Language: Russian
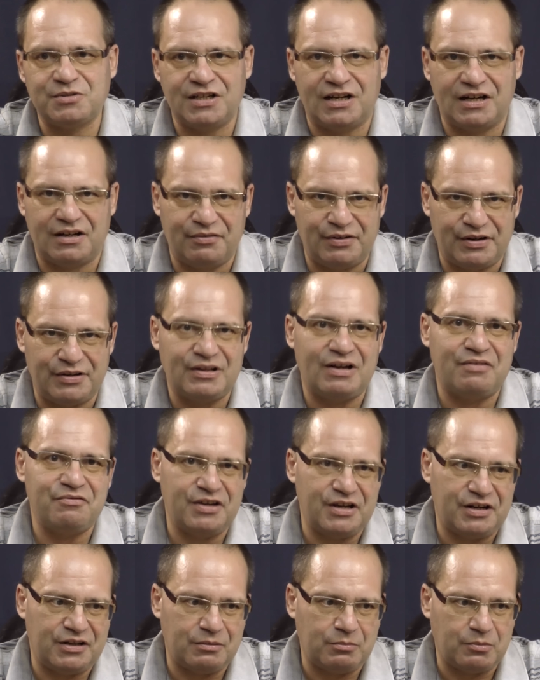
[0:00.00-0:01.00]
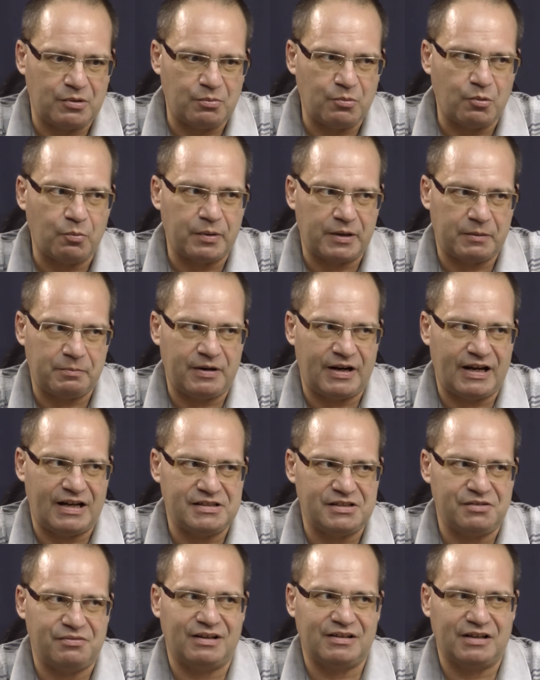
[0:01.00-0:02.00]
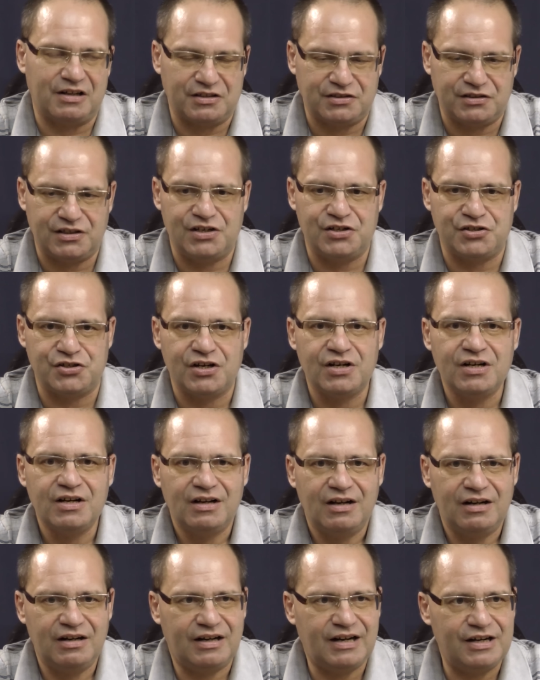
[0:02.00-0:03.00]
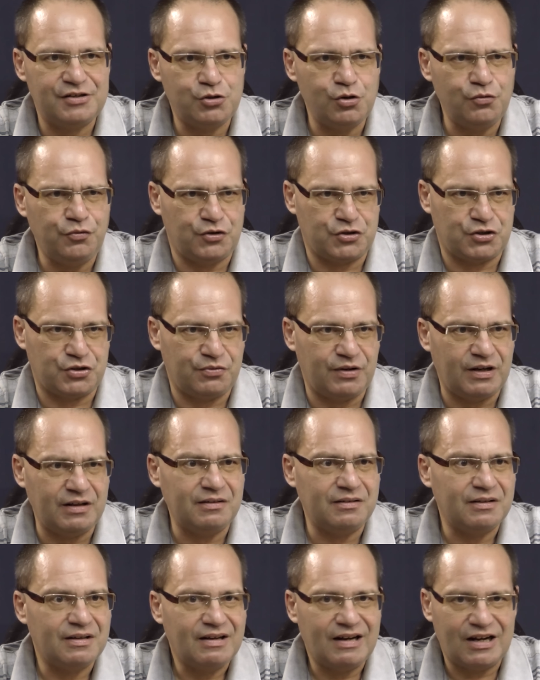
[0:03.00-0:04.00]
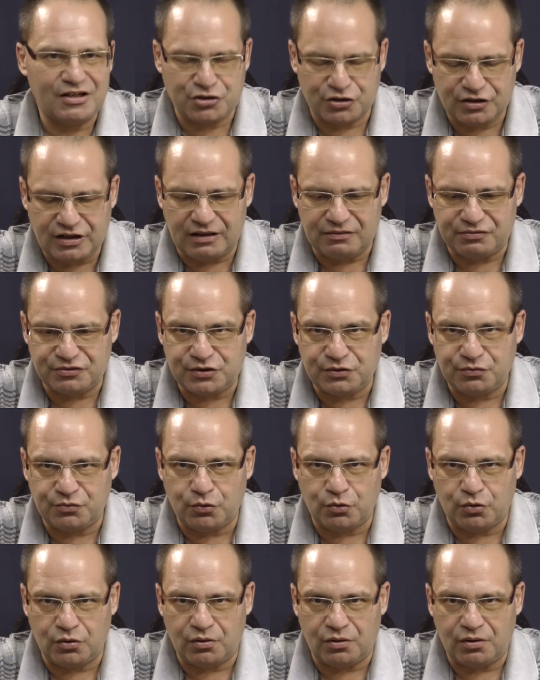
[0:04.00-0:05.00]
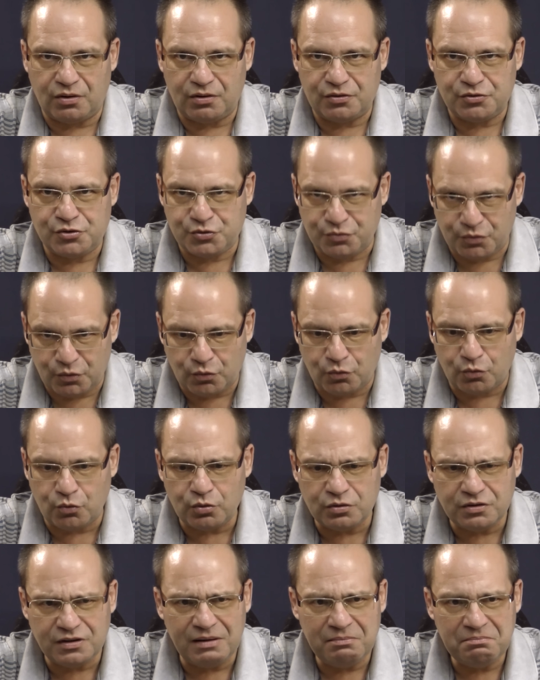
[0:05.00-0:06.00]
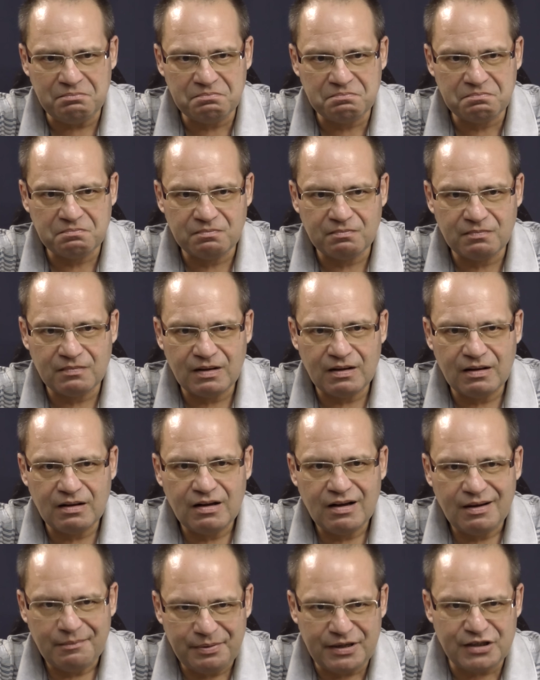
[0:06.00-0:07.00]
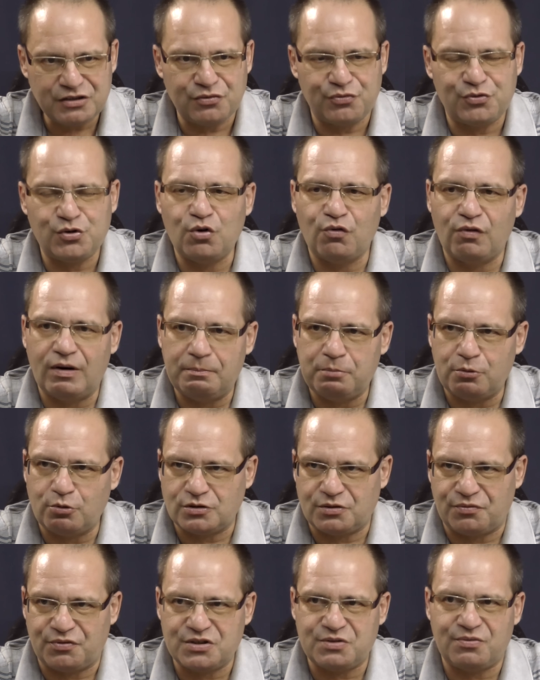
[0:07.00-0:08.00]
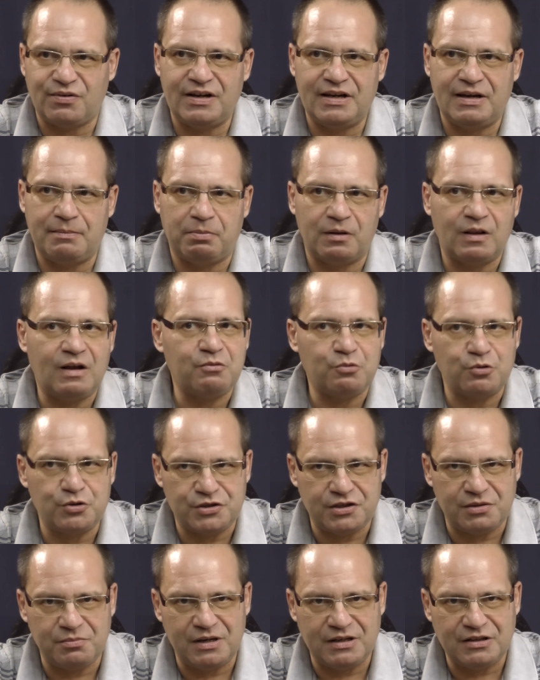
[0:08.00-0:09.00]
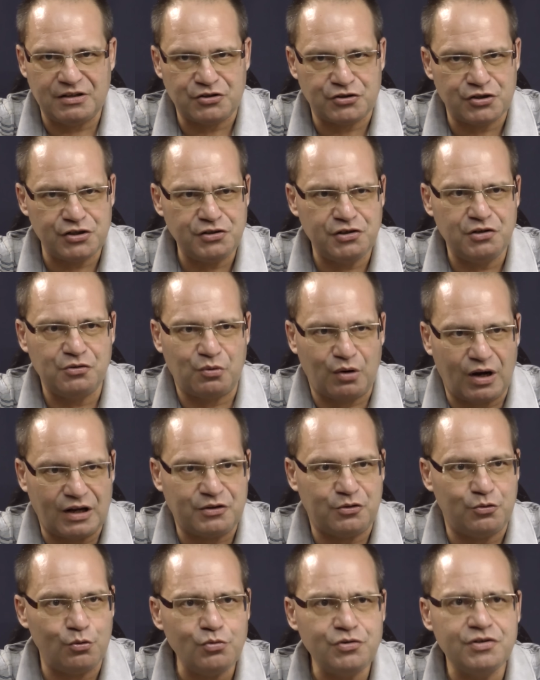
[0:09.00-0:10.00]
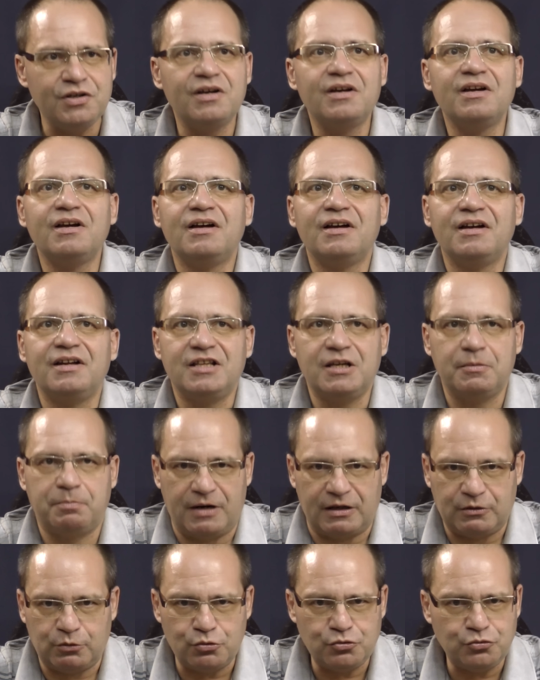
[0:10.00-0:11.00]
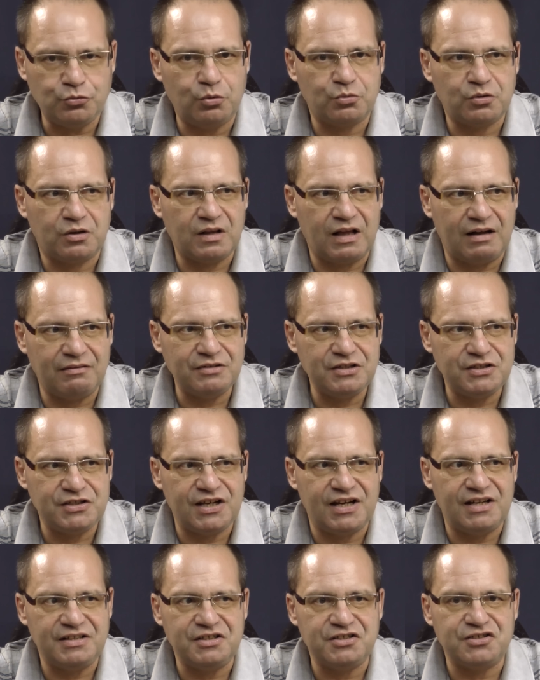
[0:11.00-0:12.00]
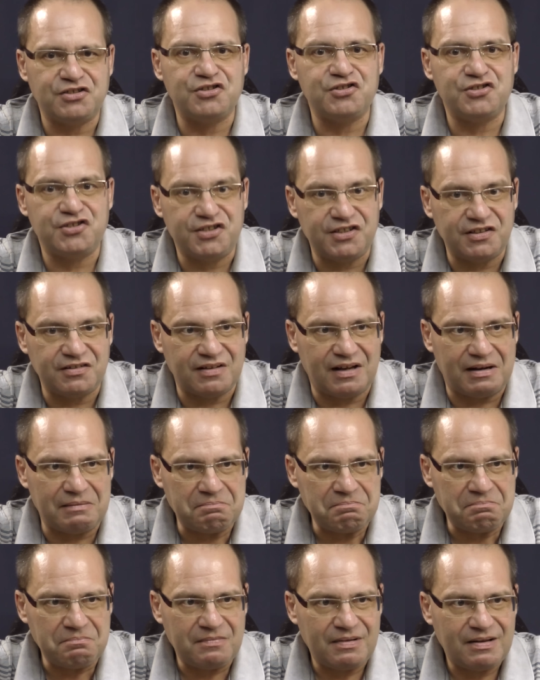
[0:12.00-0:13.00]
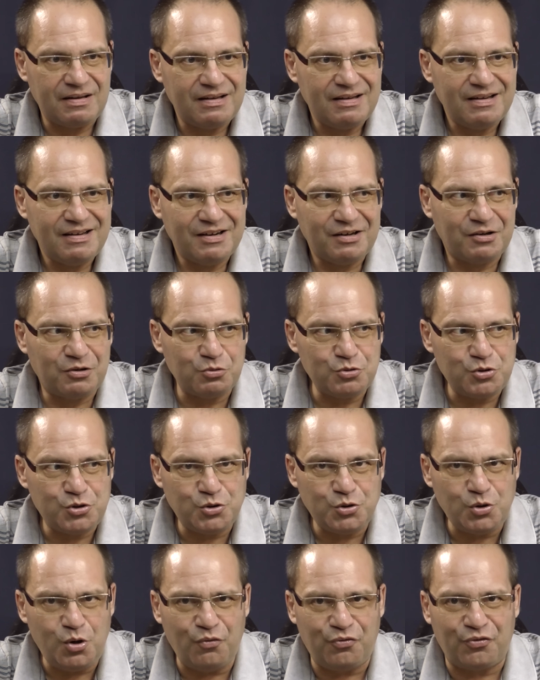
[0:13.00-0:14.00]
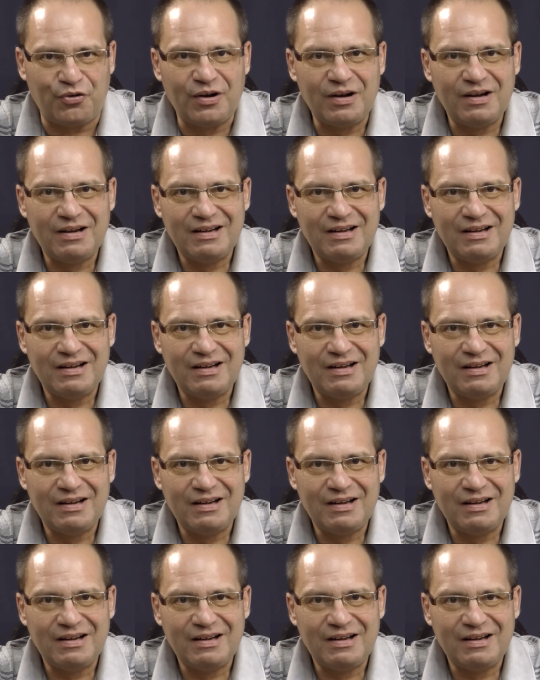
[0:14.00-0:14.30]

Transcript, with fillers: заговоре, наверенном ему предприятии, Иван Алексеевич Лихачев оживал, ожидал всего чего угодно, прежде всего вопросов о своей половой и семейной жизни, но отнюдь не про то, что он главный сионист ЗИЛа. Хрущев,